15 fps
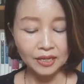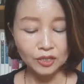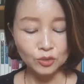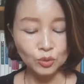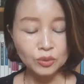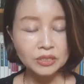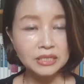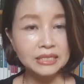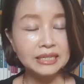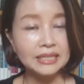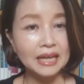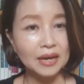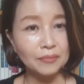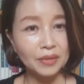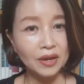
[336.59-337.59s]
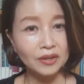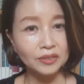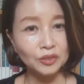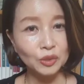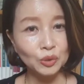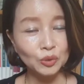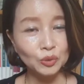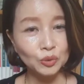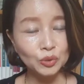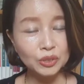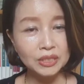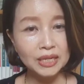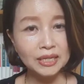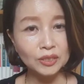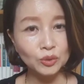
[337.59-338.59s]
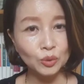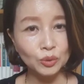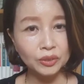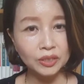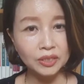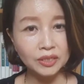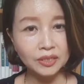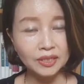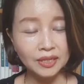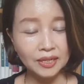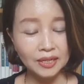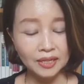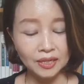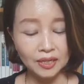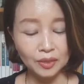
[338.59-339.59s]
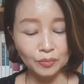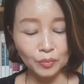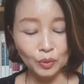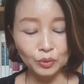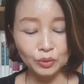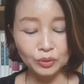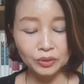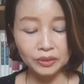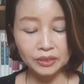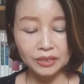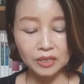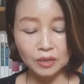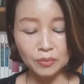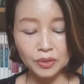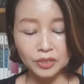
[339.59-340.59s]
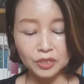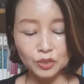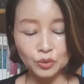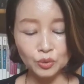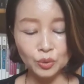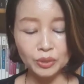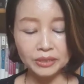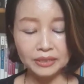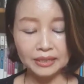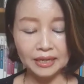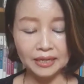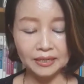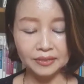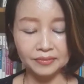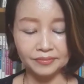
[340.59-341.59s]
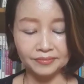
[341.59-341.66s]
손실이 나면 투자한 돈을 모두 잃어버릴 수도 있다.